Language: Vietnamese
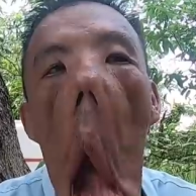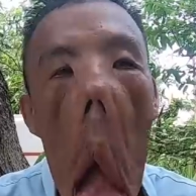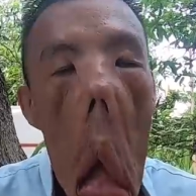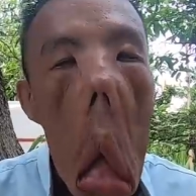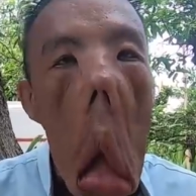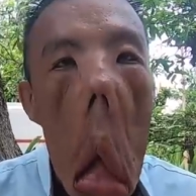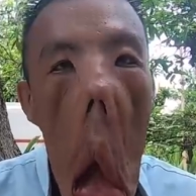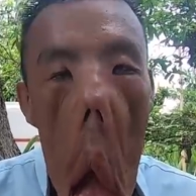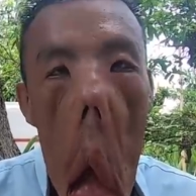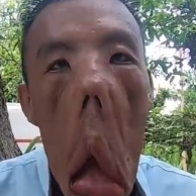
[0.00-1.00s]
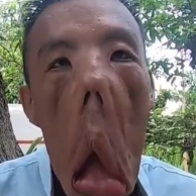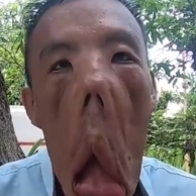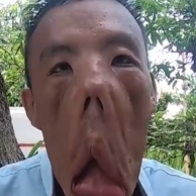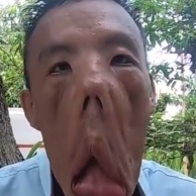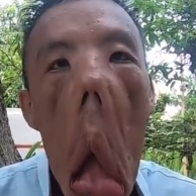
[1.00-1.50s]
hoạt cũng bình thường
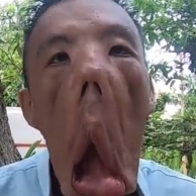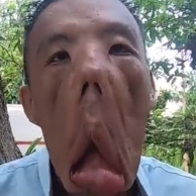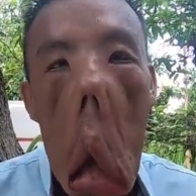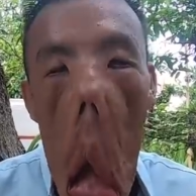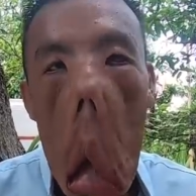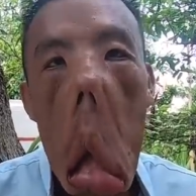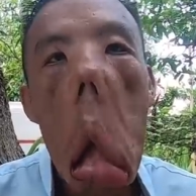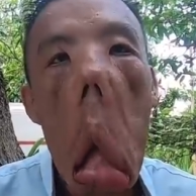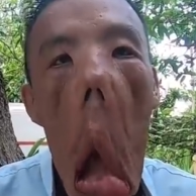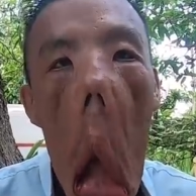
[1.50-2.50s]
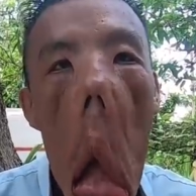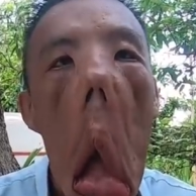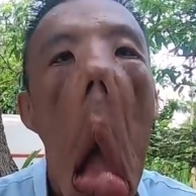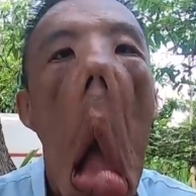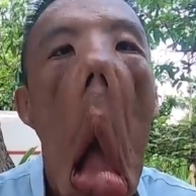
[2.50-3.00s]
nó cũng không bắt tự chút xíu thôi
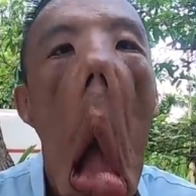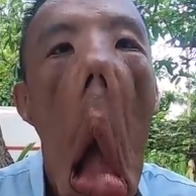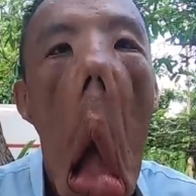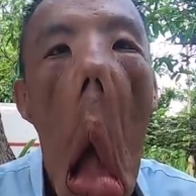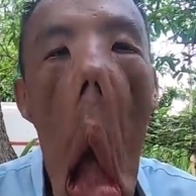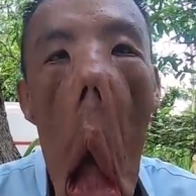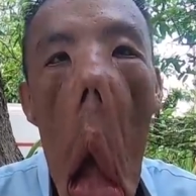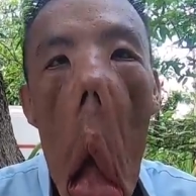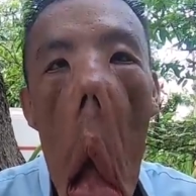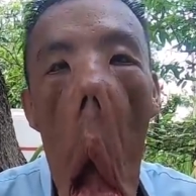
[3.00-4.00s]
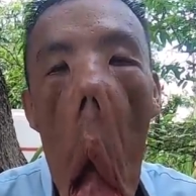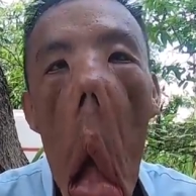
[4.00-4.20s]
ăn ờ.